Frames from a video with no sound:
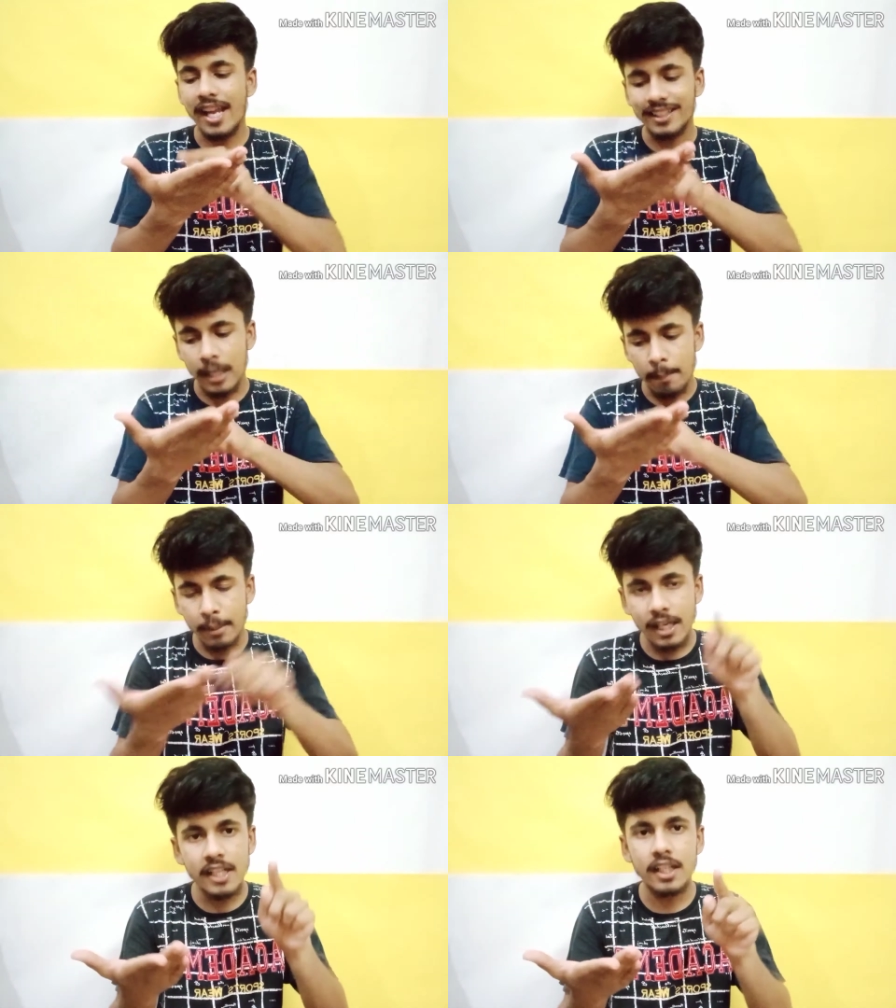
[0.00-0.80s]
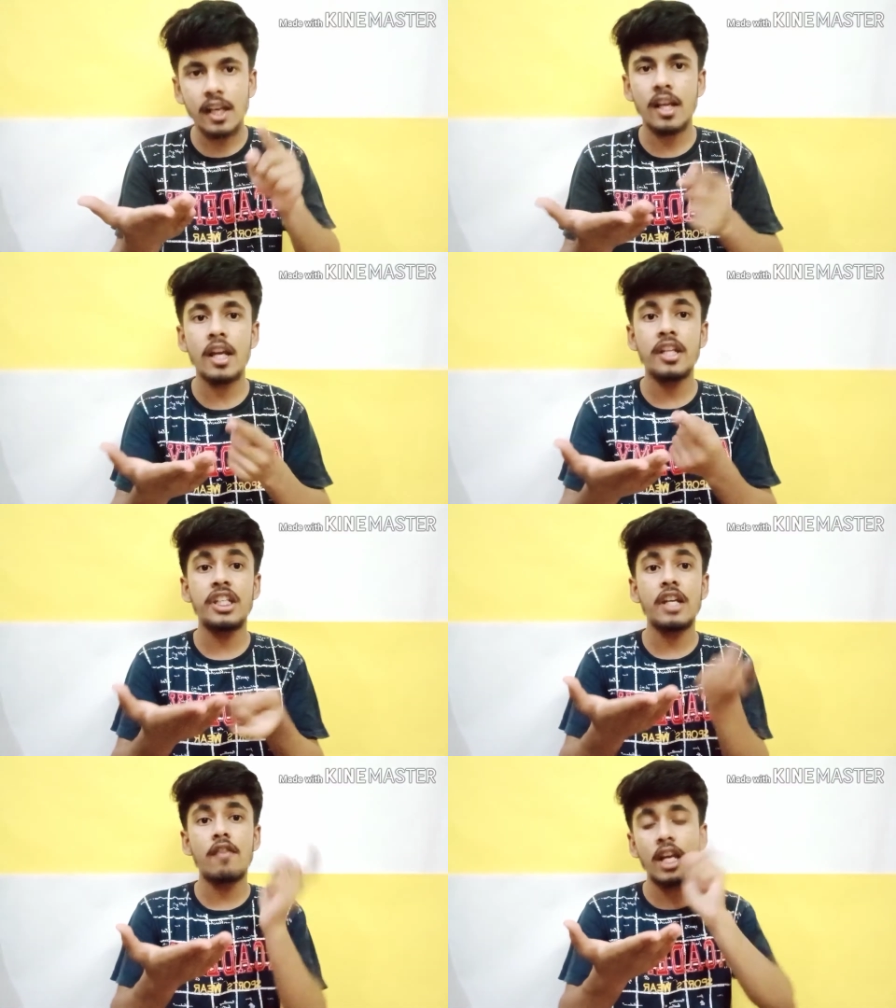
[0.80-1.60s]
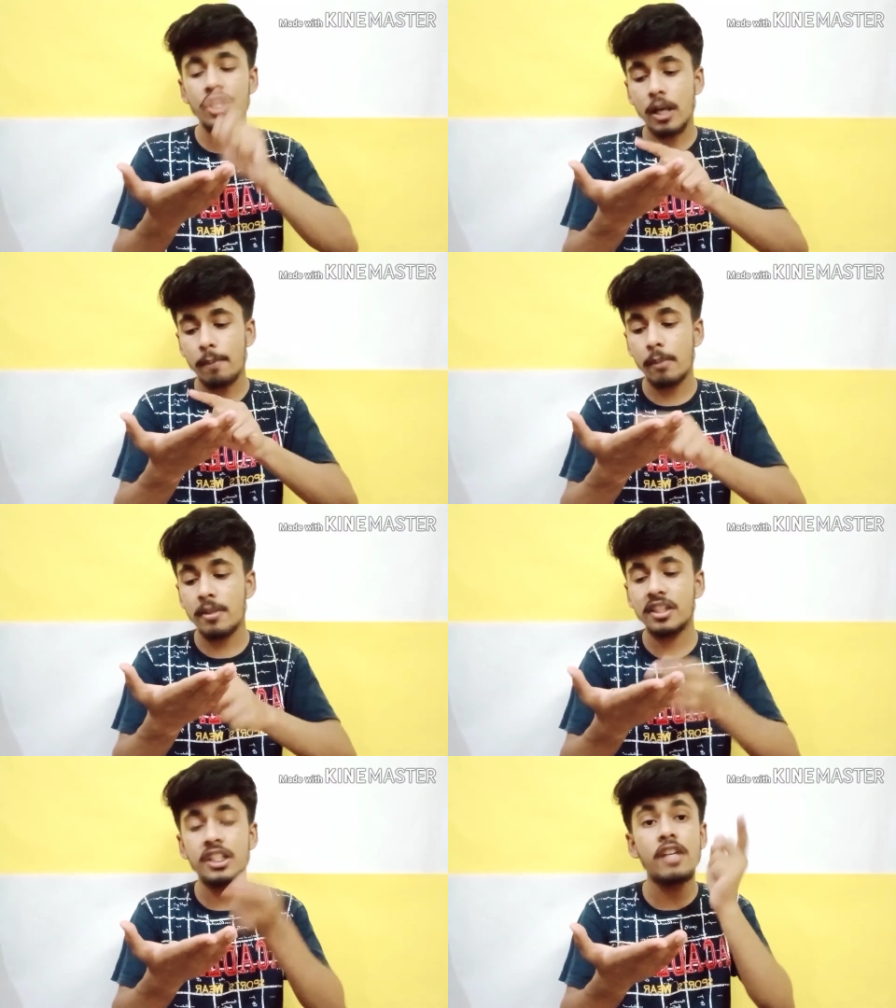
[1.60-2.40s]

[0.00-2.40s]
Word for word: एग्जाम्पल नहीं करना है ये वाले चैप्टर में से